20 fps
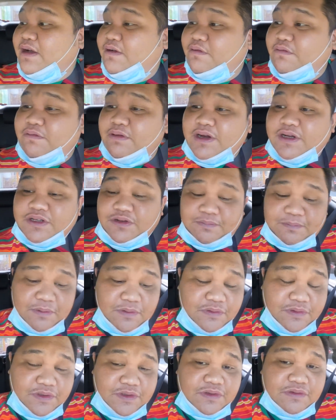We were
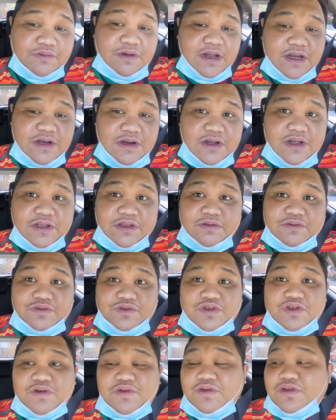supposed to, ano, to
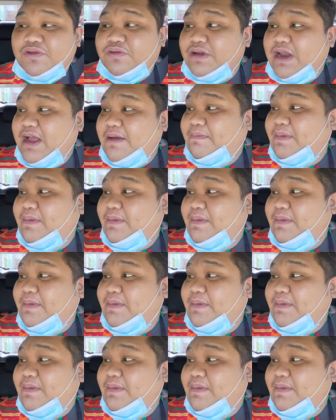show you na,